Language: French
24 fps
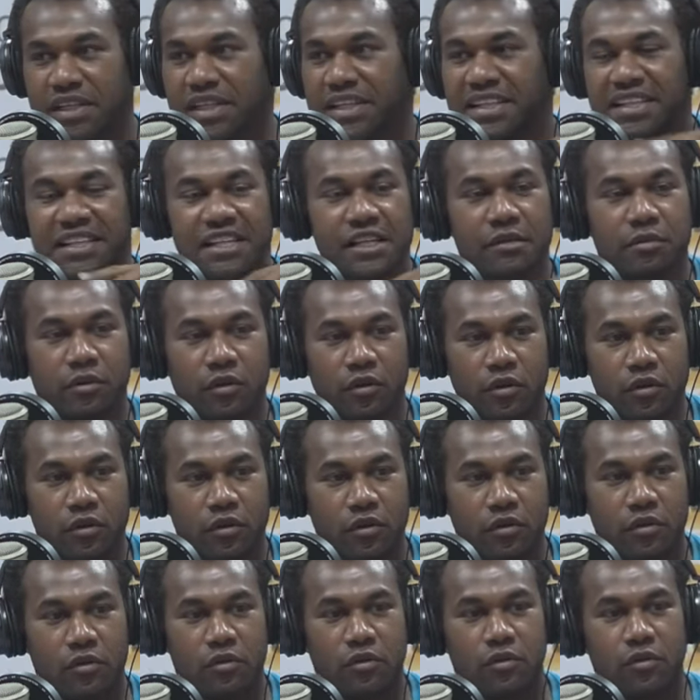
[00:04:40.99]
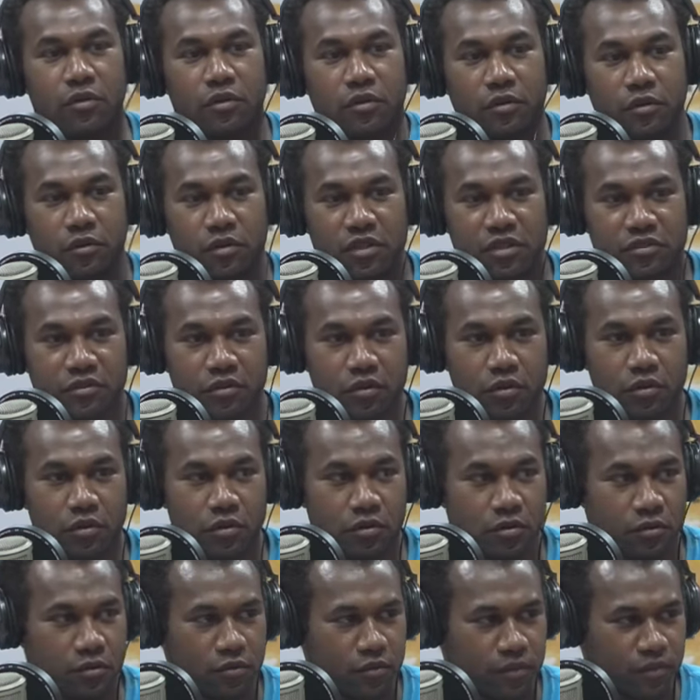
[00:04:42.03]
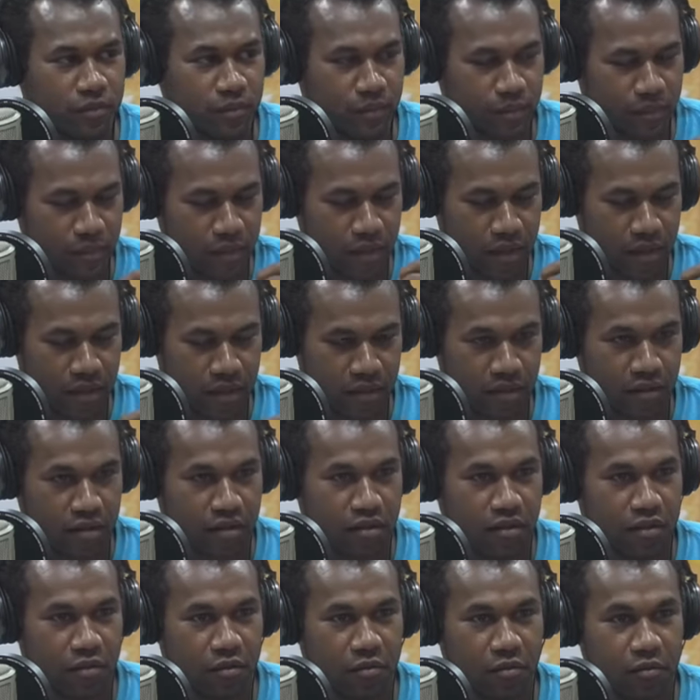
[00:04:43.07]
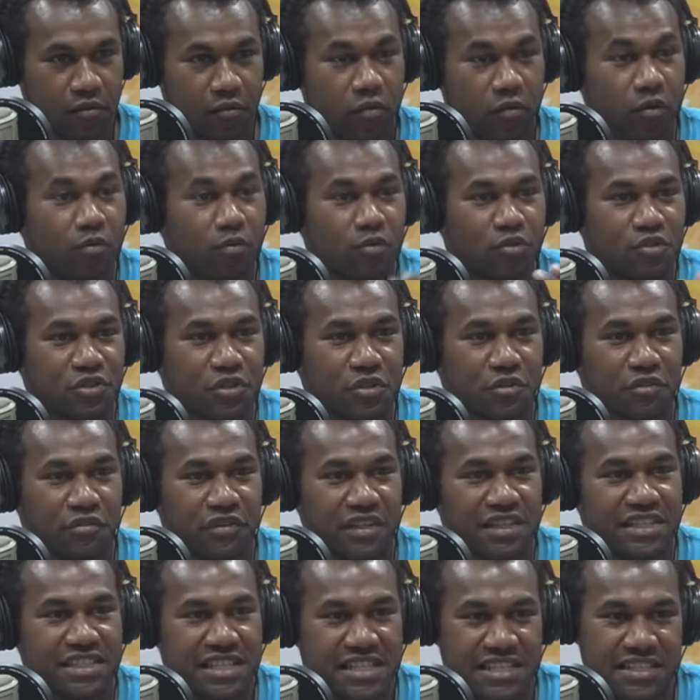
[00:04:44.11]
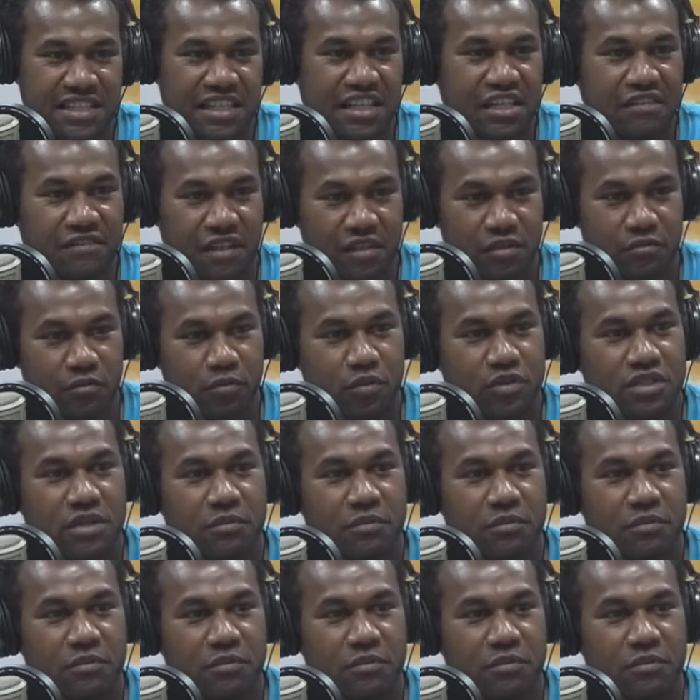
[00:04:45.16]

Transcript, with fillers: l'équilibre euh, au niveau pour manger en fait, c'est ça qui va te poser